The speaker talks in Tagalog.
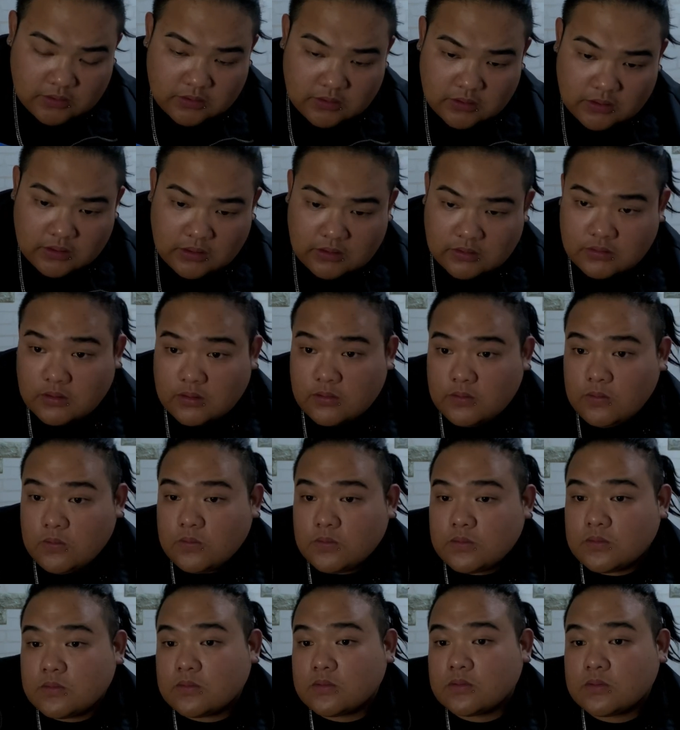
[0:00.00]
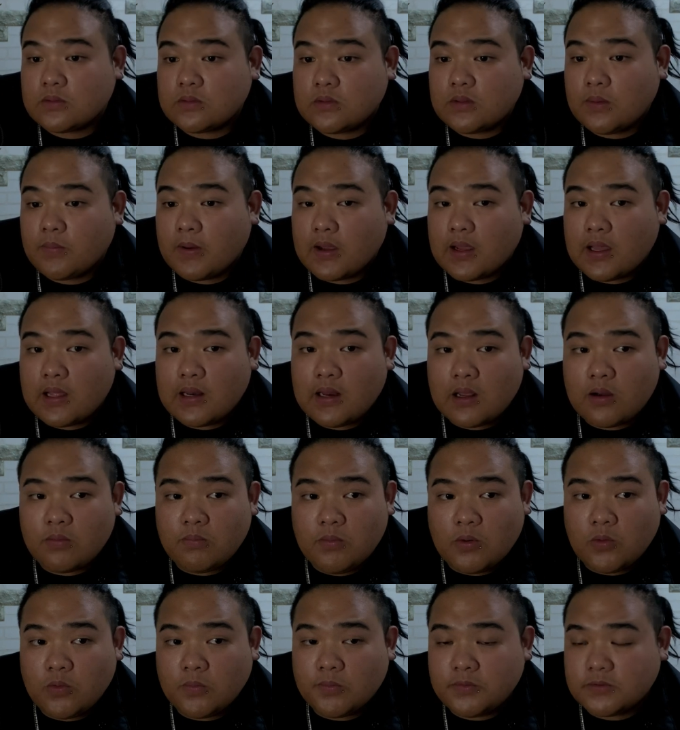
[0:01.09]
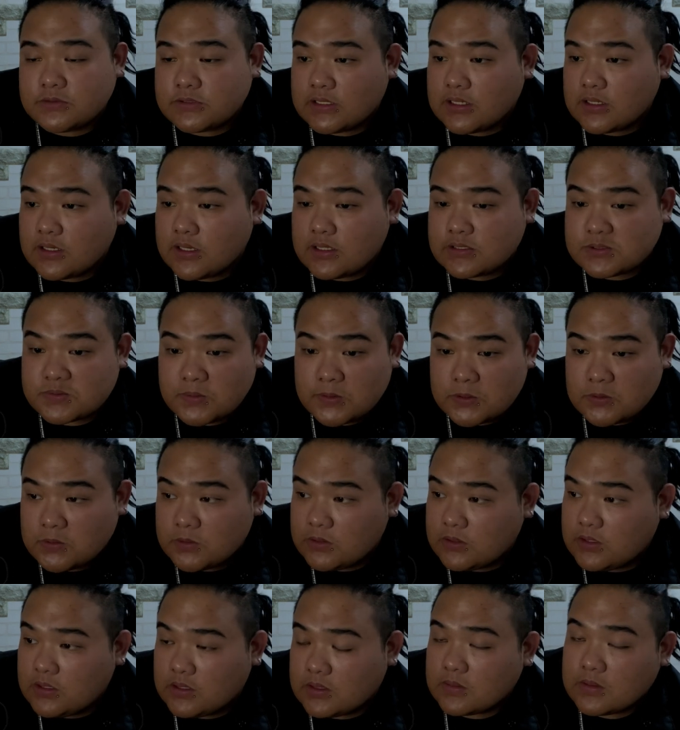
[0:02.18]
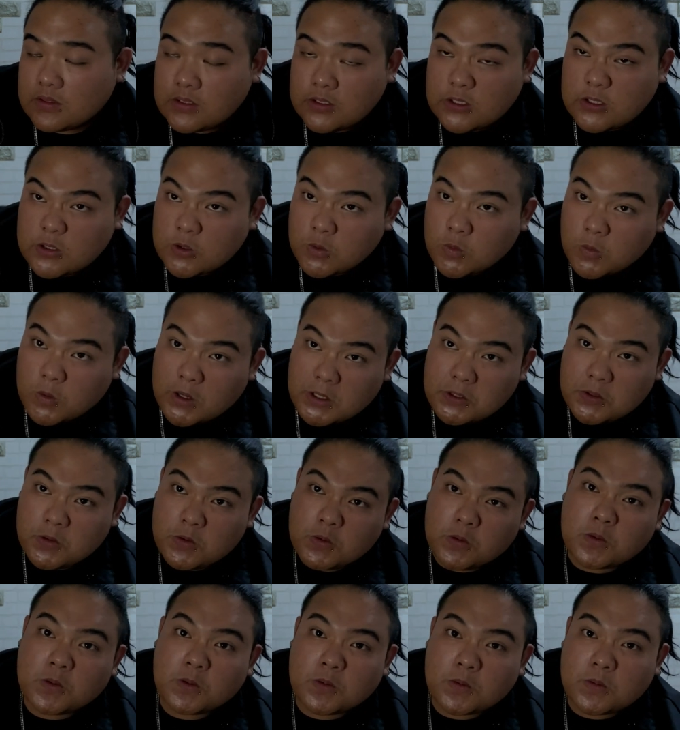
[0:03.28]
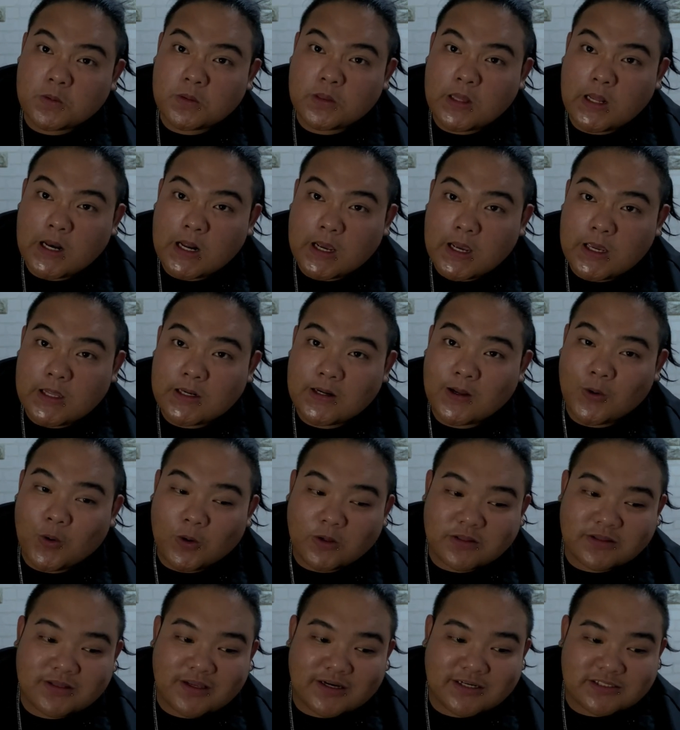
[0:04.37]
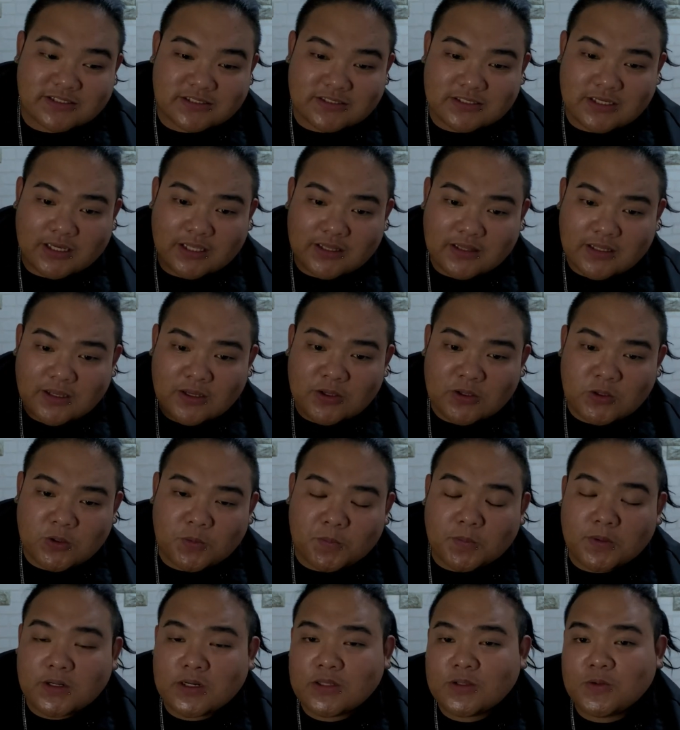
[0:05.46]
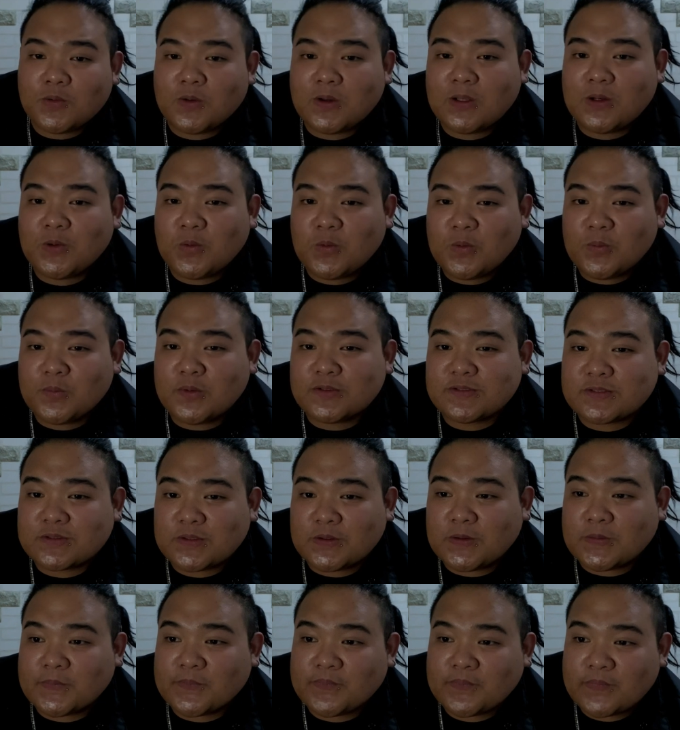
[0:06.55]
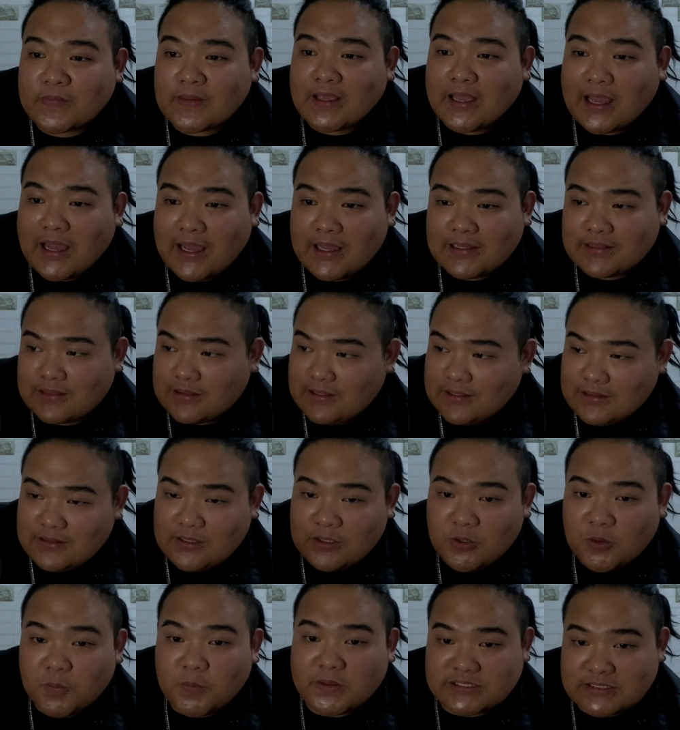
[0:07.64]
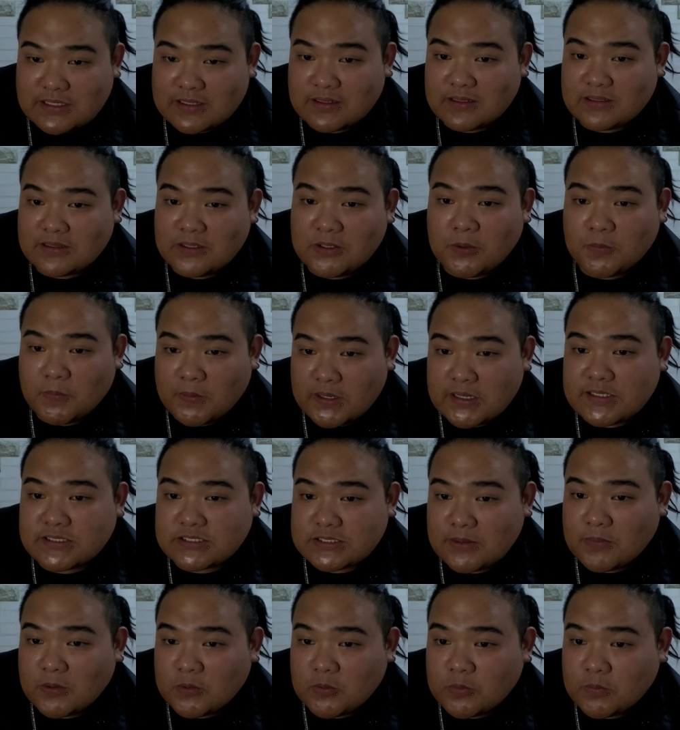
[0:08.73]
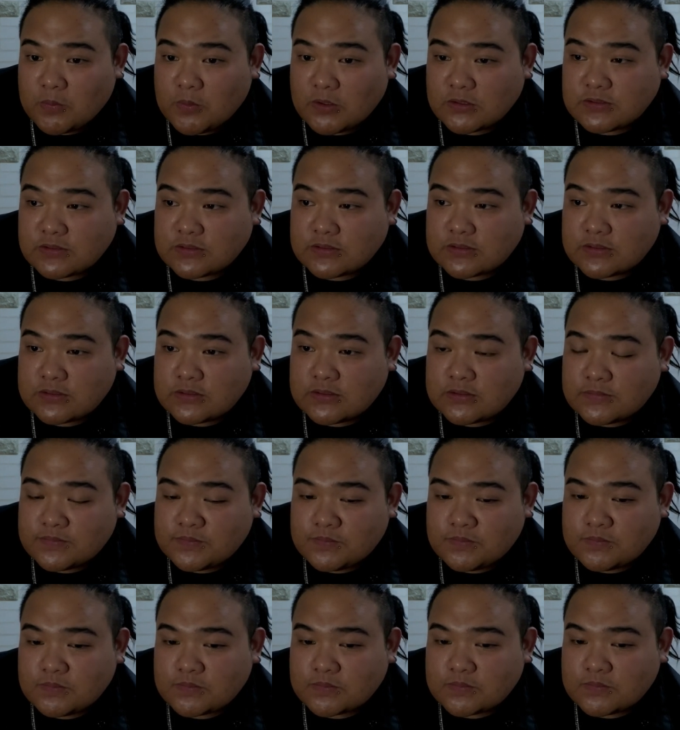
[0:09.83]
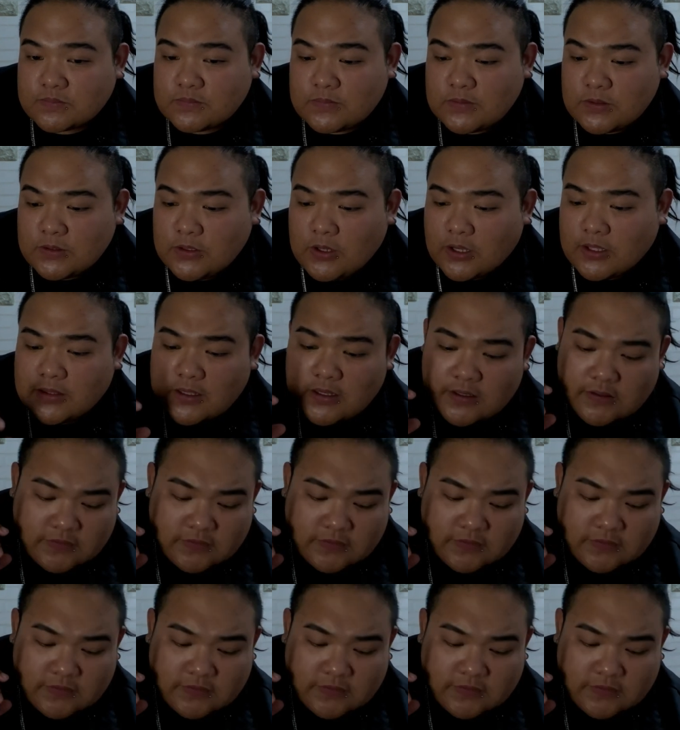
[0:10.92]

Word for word: And yun, 'di ba? Akala ko mauubusan ng gas pero hindi. Kung ano yung nilagay ng gold cars diyan, yun pa rin yung inuubos ko. At hindi ko pa siya hindi ko pa rin siya maubos. Yun.